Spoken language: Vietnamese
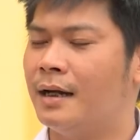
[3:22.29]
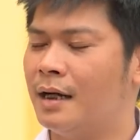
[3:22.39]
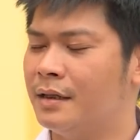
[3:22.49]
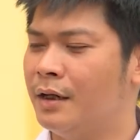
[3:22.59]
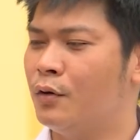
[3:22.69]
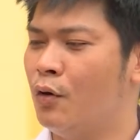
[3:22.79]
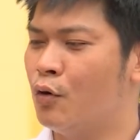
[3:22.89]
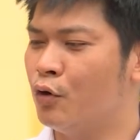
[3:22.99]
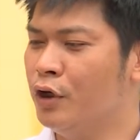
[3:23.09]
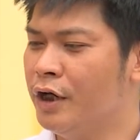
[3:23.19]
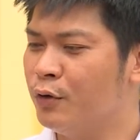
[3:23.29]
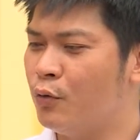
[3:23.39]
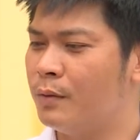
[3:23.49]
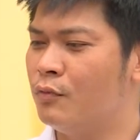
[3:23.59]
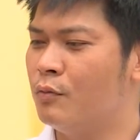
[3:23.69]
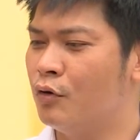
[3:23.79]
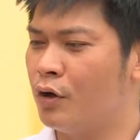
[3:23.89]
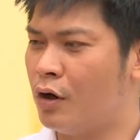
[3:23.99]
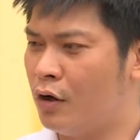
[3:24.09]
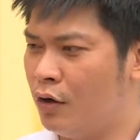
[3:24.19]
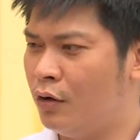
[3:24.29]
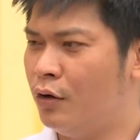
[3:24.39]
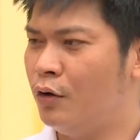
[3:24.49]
các thầy cô có liên quan bộ môn đó